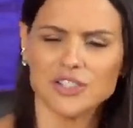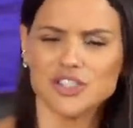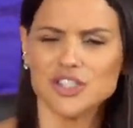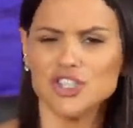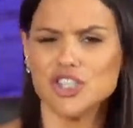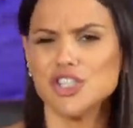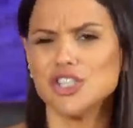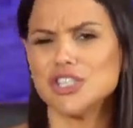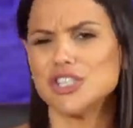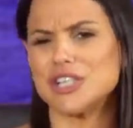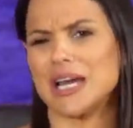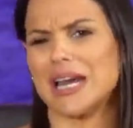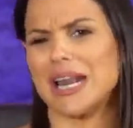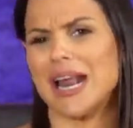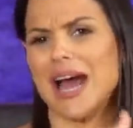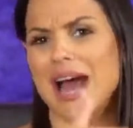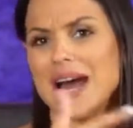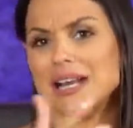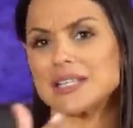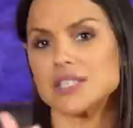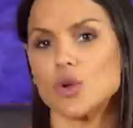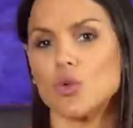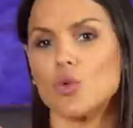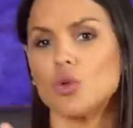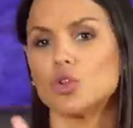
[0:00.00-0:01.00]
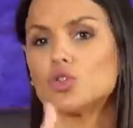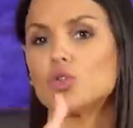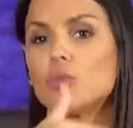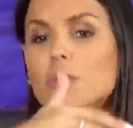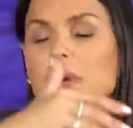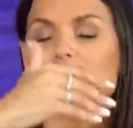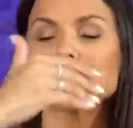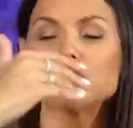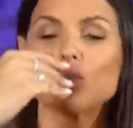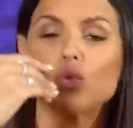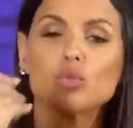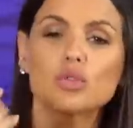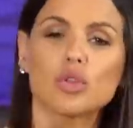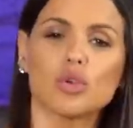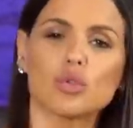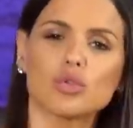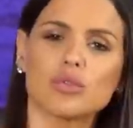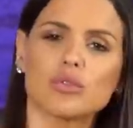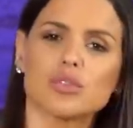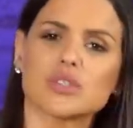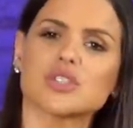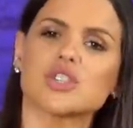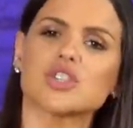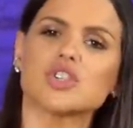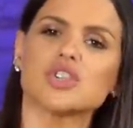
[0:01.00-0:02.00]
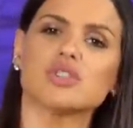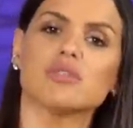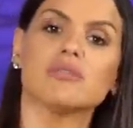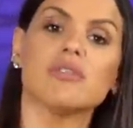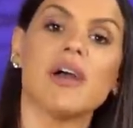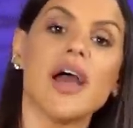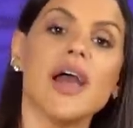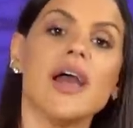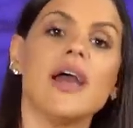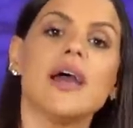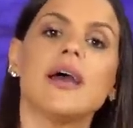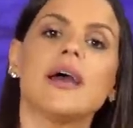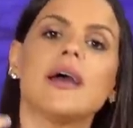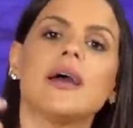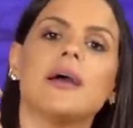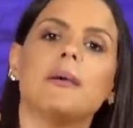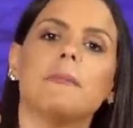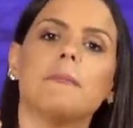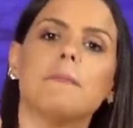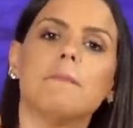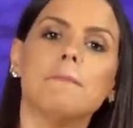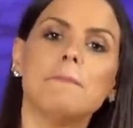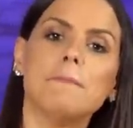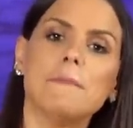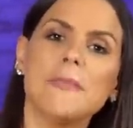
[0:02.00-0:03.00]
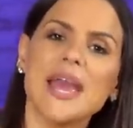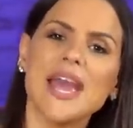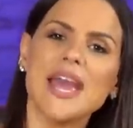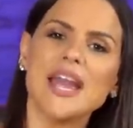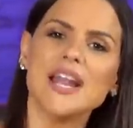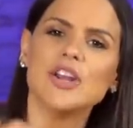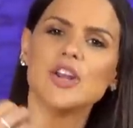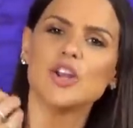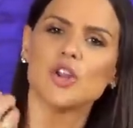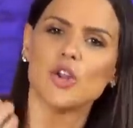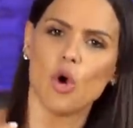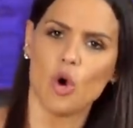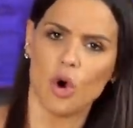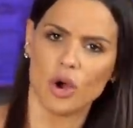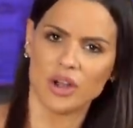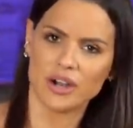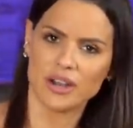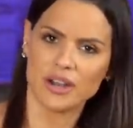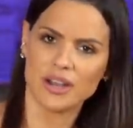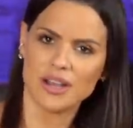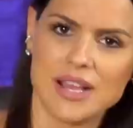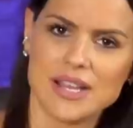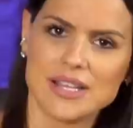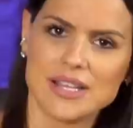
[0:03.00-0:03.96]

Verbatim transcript: A gente é de graça, quanto mais conteúdo você tiver, melhor,